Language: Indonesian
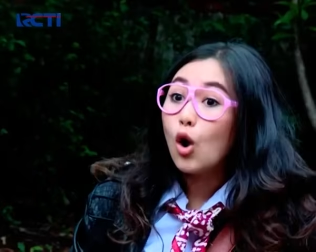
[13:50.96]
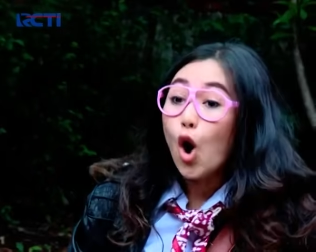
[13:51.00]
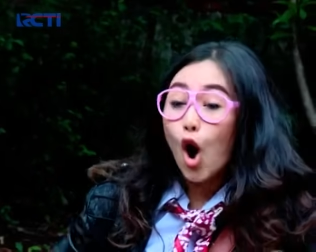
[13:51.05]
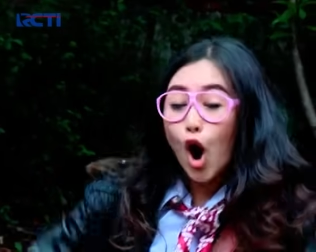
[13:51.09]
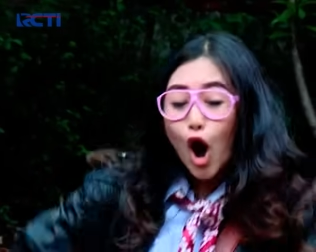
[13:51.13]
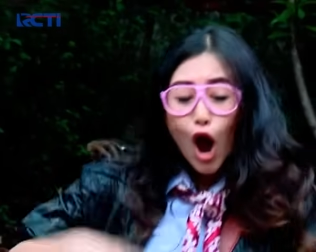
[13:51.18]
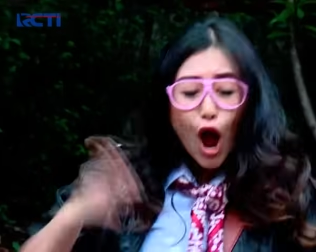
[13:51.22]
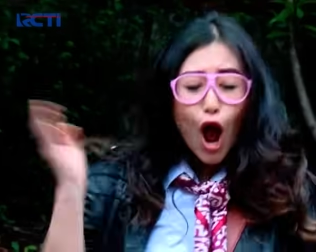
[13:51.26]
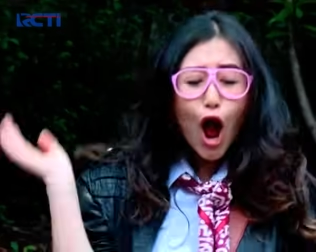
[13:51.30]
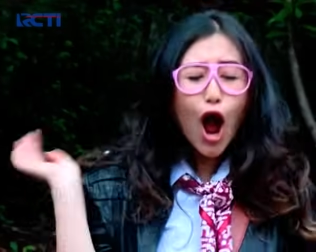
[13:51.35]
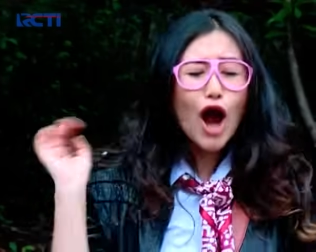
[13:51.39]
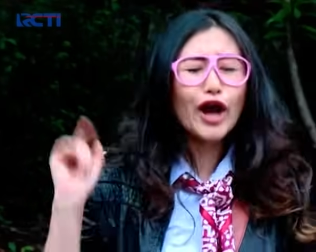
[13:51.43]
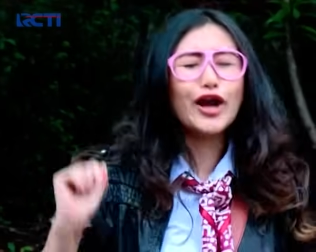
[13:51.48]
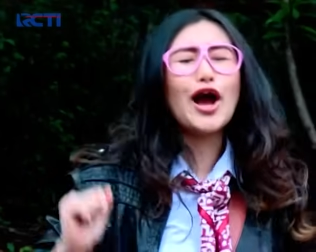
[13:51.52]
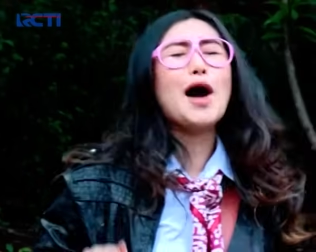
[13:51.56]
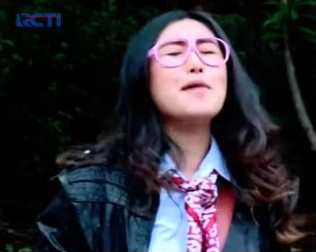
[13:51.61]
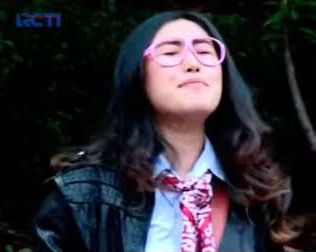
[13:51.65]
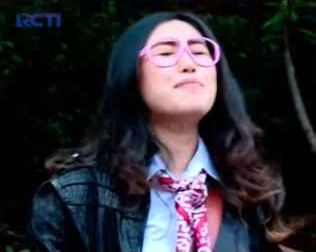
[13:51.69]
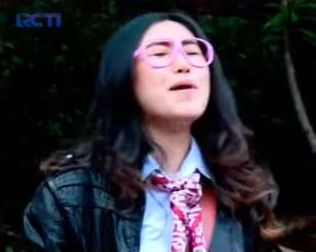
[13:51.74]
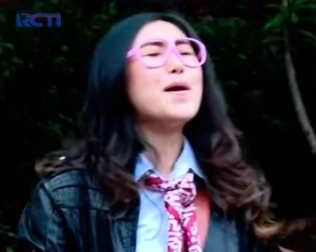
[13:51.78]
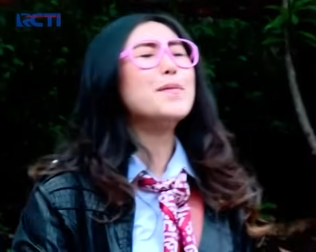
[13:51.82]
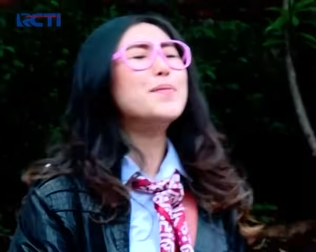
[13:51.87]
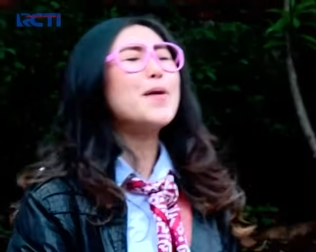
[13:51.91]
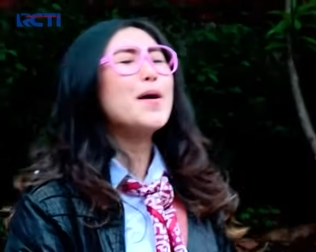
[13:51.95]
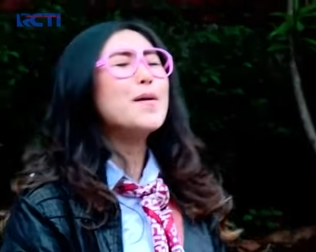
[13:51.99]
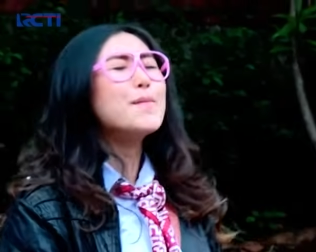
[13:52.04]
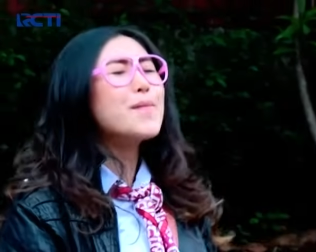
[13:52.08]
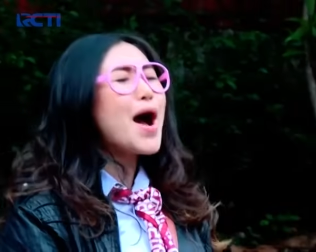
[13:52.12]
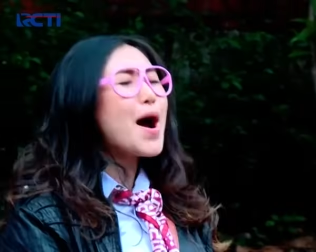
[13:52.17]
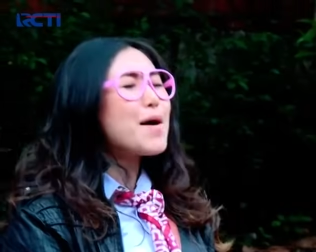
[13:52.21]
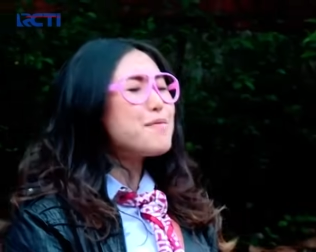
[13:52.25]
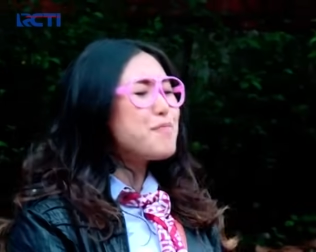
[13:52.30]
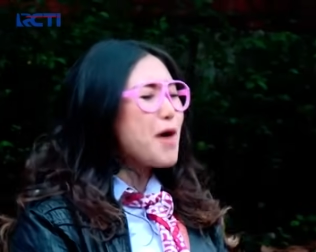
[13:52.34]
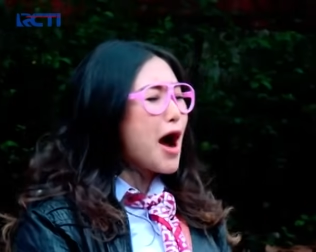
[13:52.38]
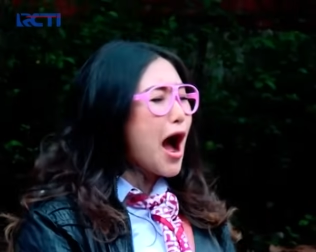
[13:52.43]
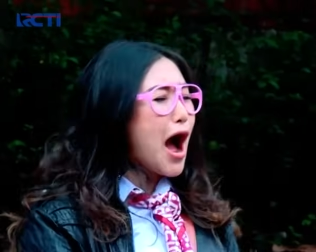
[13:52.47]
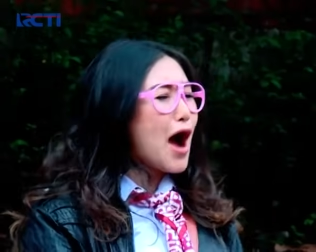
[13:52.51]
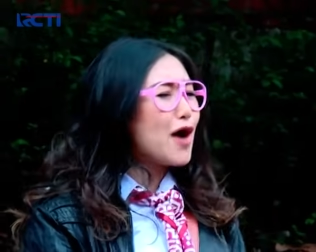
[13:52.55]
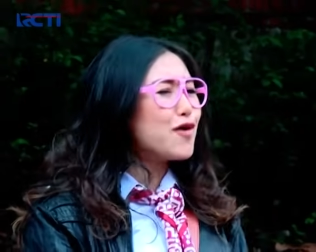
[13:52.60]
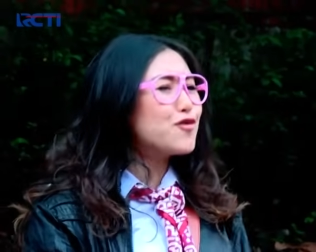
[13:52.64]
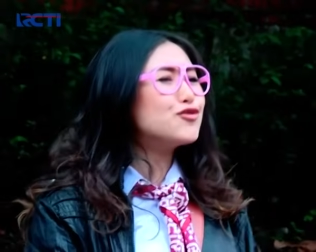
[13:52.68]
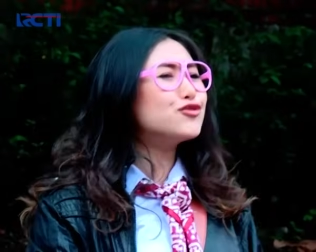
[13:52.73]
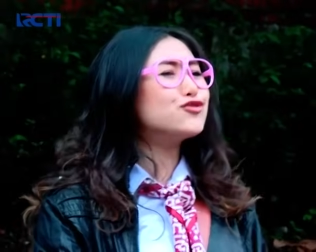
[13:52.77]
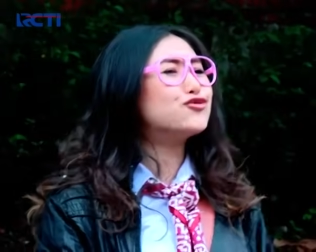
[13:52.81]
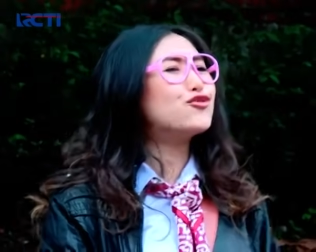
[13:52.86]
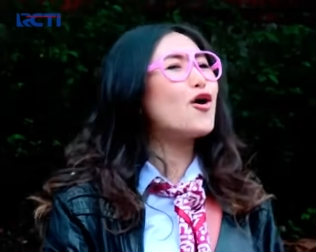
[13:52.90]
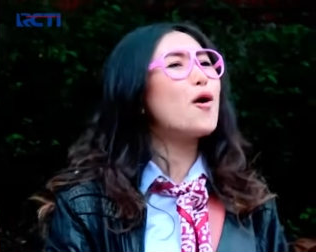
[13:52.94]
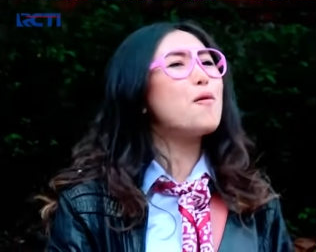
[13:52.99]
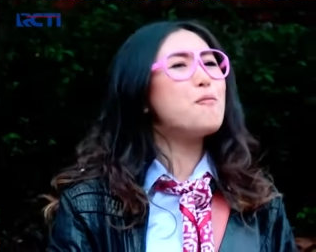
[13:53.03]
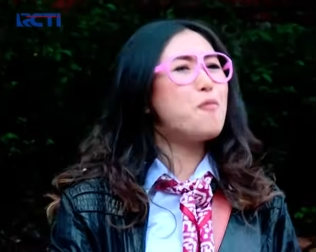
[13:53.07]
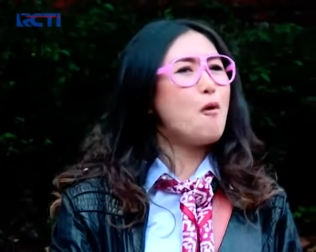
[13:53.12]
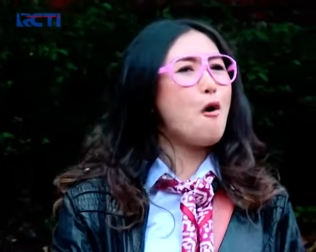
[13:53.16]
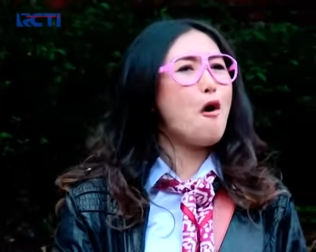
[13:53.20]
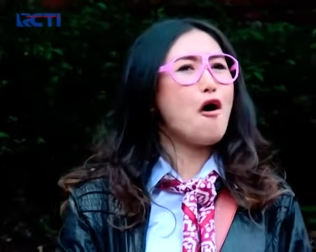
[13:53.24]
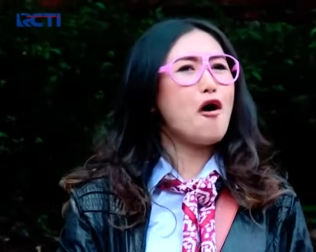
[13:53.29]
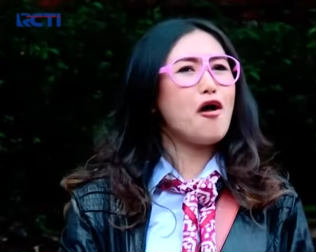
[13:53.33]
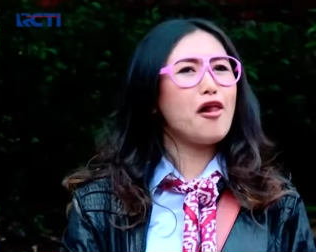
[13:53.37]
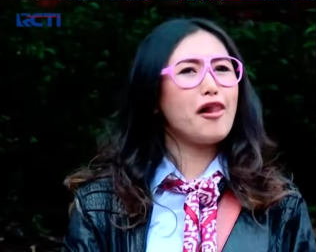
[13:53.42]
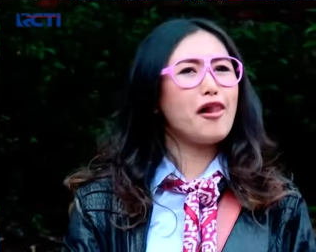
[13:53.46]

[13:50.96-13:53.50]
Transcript: Oh, gak apa-apa, Ma. Bagus kok, Pol.